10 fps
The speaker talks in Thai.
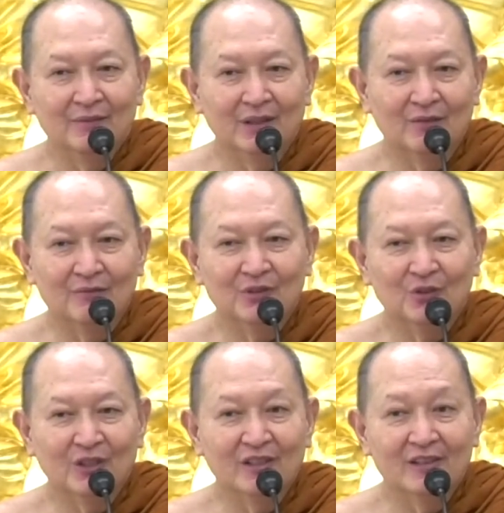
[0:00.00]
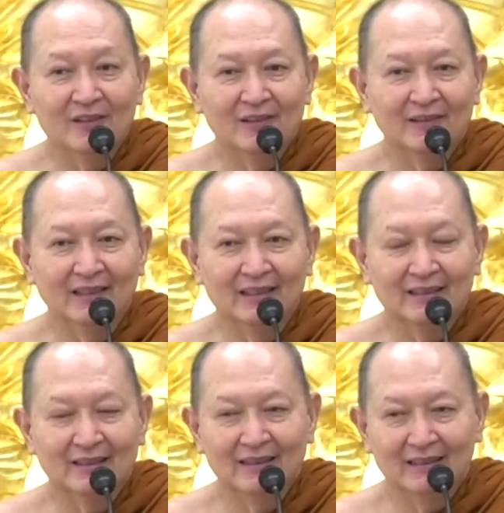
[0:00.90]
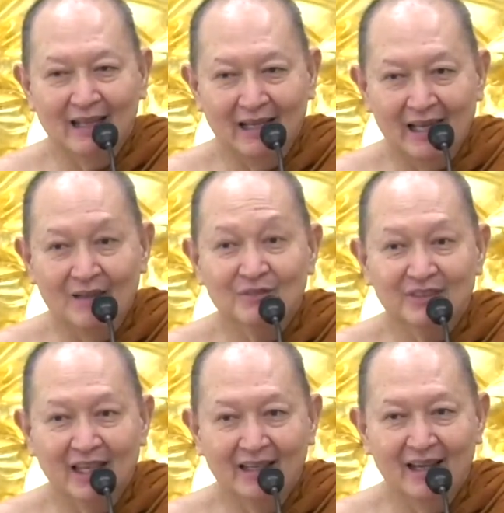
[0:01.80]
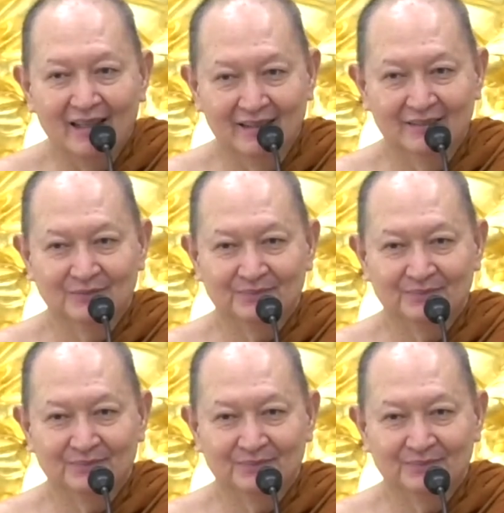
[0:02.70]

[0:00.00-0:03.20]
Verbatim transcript: มีความสุขเยอะๆนะราคามแทรกง่าย